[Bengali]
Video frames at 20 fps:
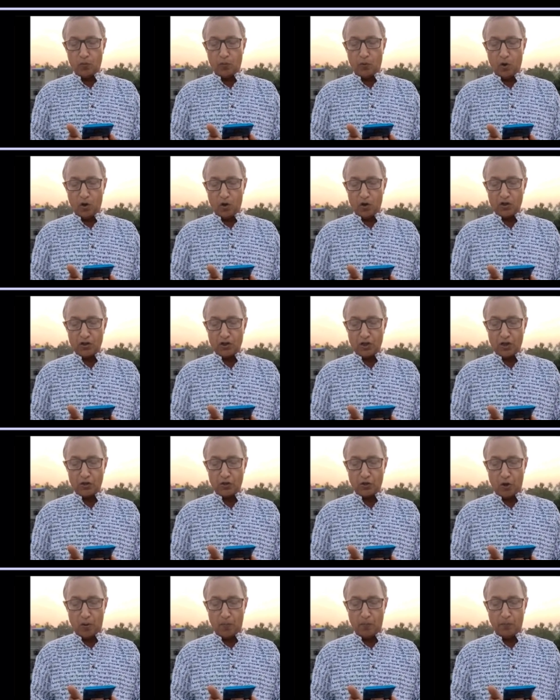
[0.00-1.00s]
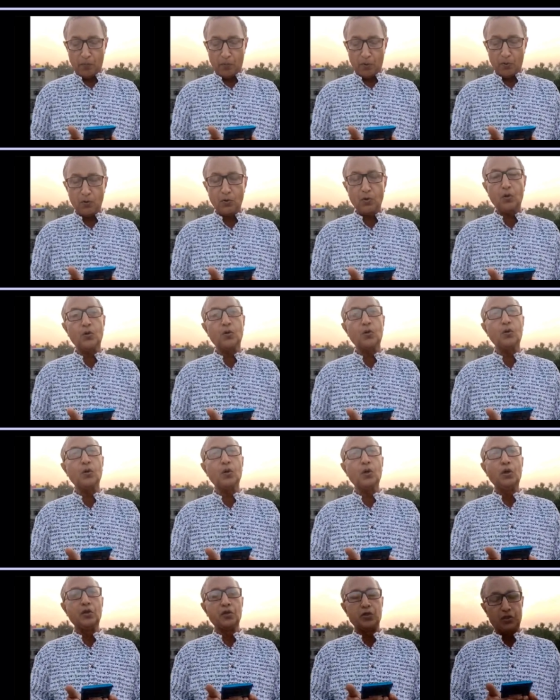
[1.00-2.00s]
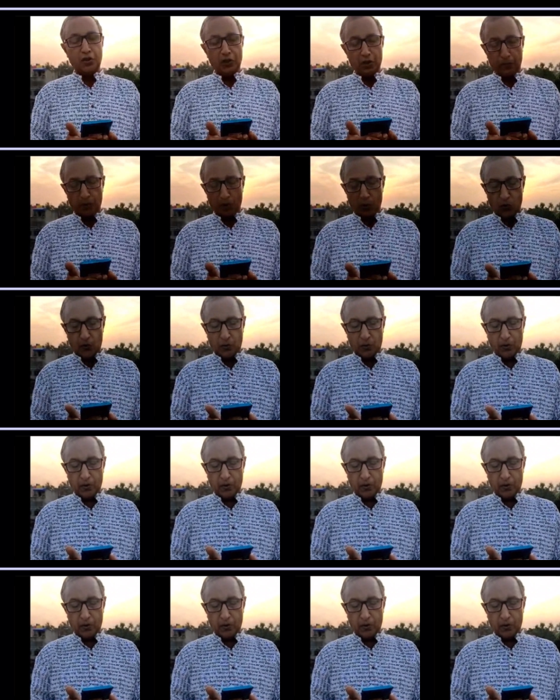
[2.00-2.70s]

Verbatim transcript: ভরসা সম্পন্ন জীবন